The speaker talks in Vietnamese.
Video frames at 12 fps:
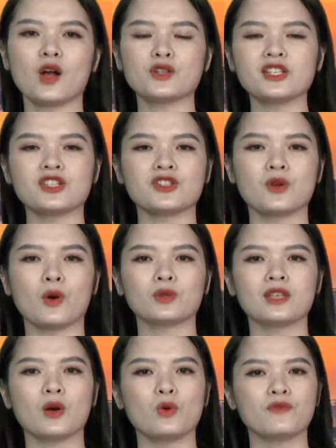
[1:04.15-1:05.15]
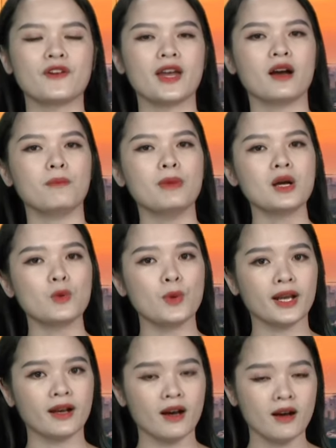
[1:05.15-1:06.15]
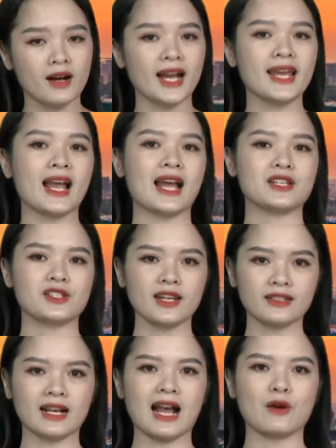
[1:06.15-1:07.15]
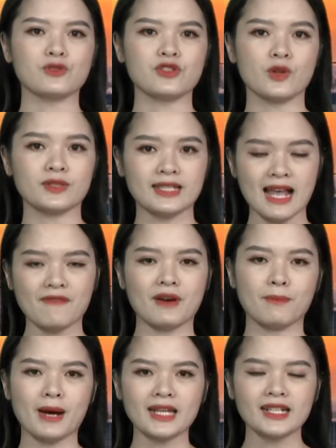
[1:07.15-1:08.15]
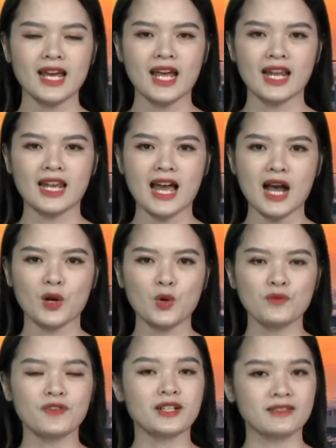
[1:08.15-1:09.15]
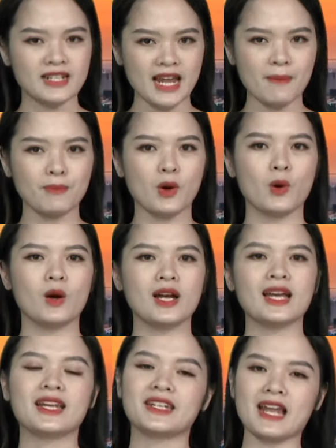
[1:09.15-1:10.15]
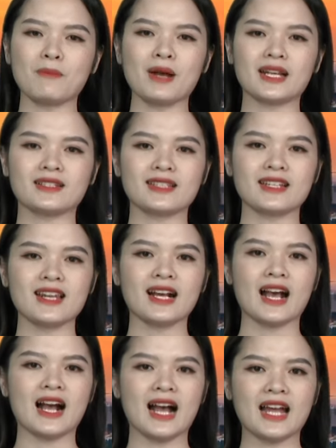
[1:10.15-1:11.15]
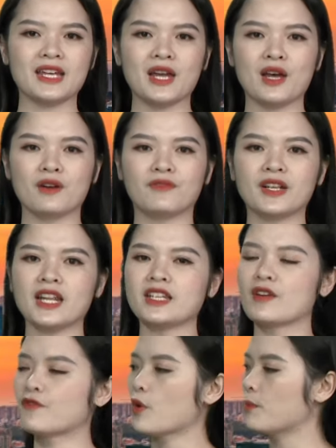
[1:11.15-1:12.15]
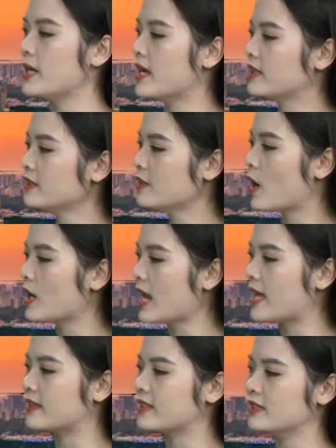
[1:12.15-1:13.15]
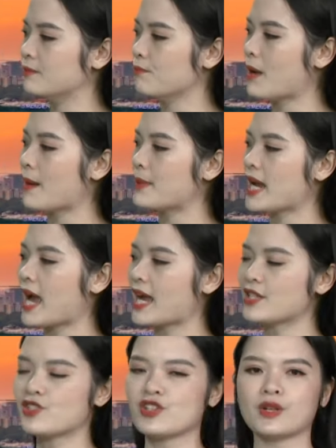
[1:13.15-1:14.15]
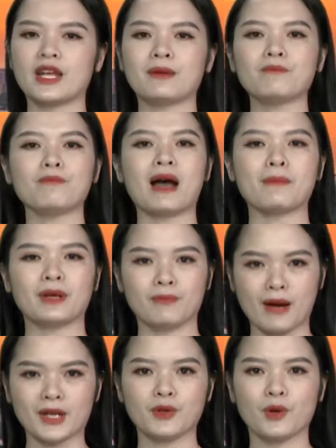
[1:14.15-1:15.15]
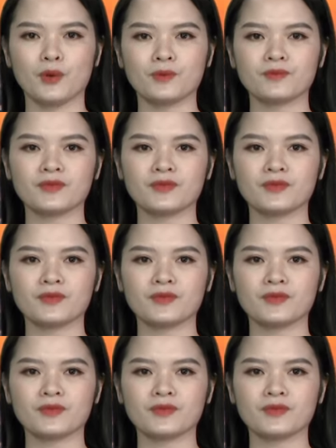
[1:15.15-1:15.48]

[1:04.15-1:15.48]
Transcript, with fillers: có chỉ số tia UV ở mức nguy cơ gây hại rất cao cho da và mắt là khu vực Nam Bộ. Nắng mạnh diễn ra cả ngày với nền nhiệt phổ biến đó là từ 32 cho đến 37 độ.